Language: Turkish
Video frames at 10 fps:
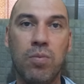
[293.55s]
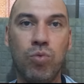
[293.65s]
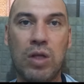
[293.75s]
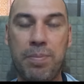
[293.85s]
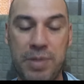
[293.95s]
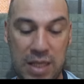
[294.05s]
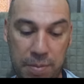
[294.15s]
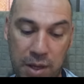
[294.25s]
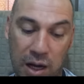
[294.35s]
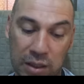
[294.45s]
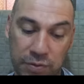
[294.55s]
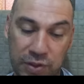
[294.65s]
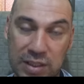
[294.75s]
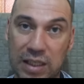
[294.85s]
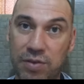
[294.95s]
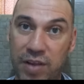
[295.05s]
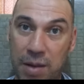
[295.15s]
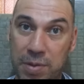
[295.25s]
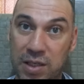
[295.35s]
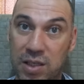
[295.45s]
Bu da bize bir alım fırsatı
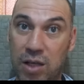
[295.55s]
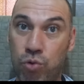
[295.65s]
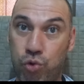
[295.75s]
verebilir diye